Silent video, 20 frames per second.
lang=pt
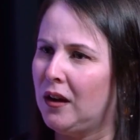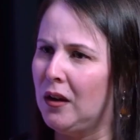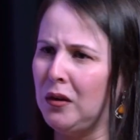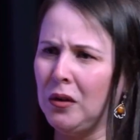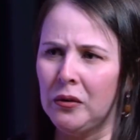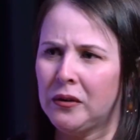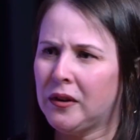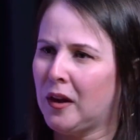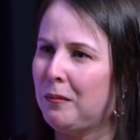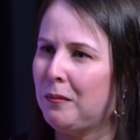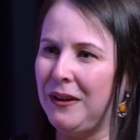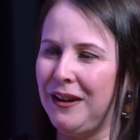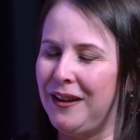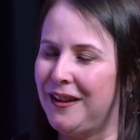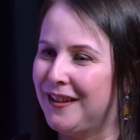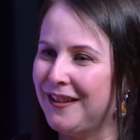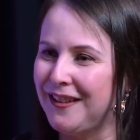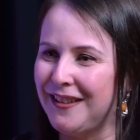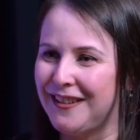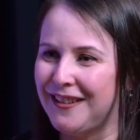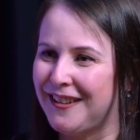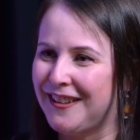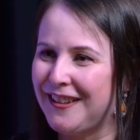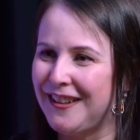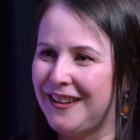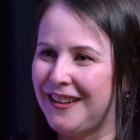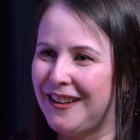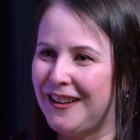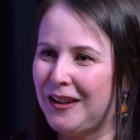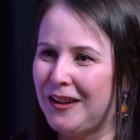Eu não sabia.
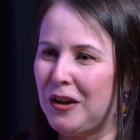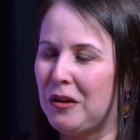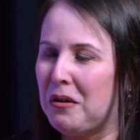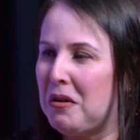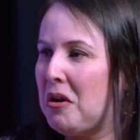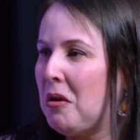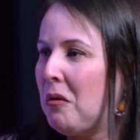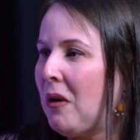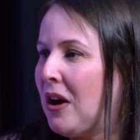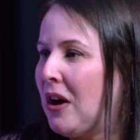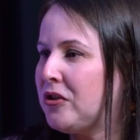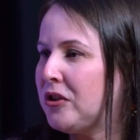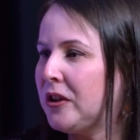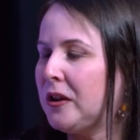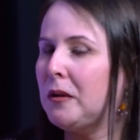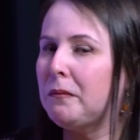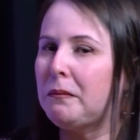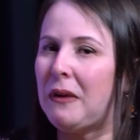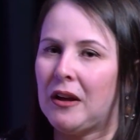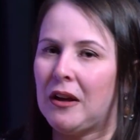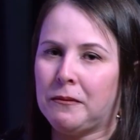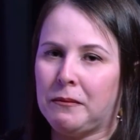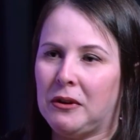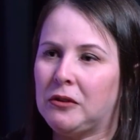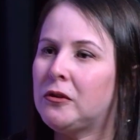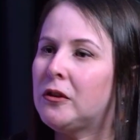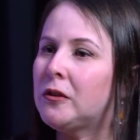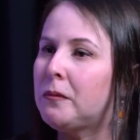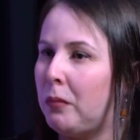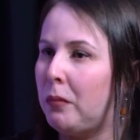Eu, eu acho que as
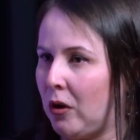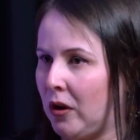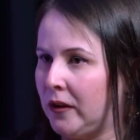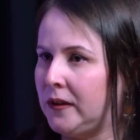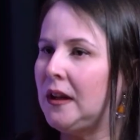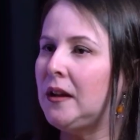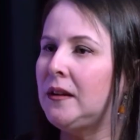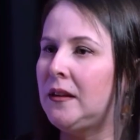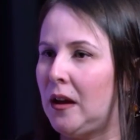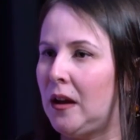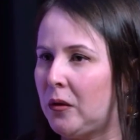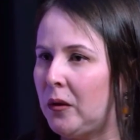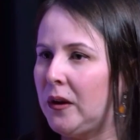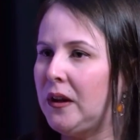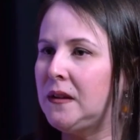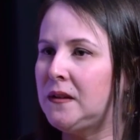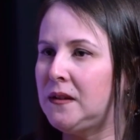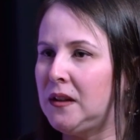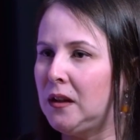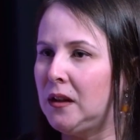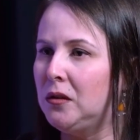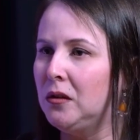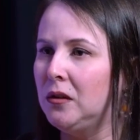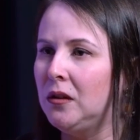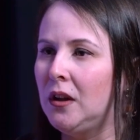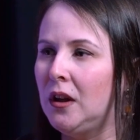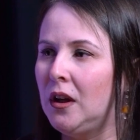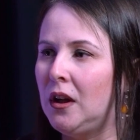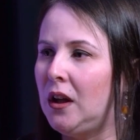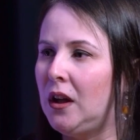pessoas podem ter conhecido.
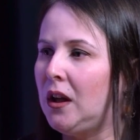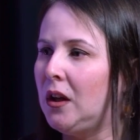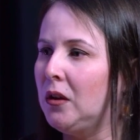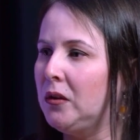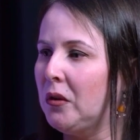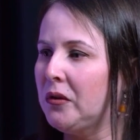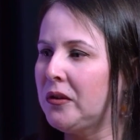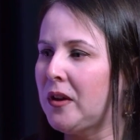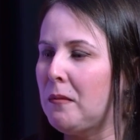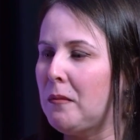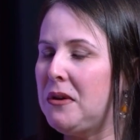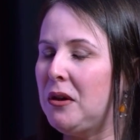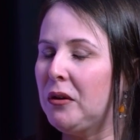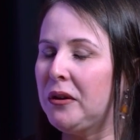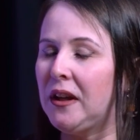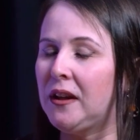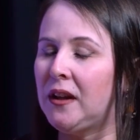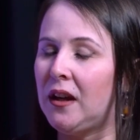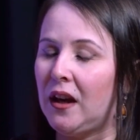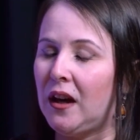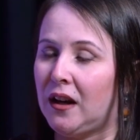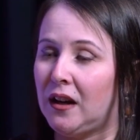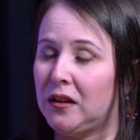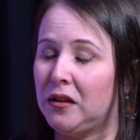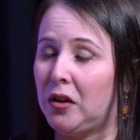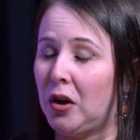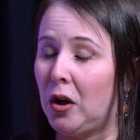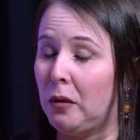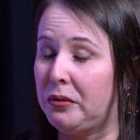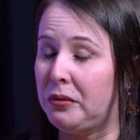Eu não sabia o que, que era
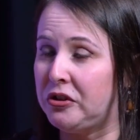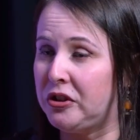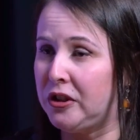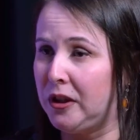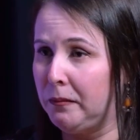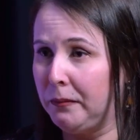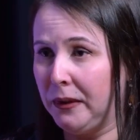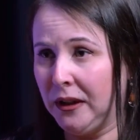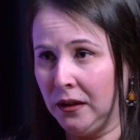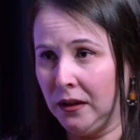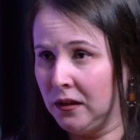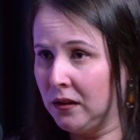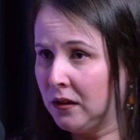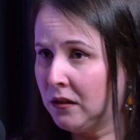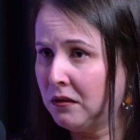dropshipping.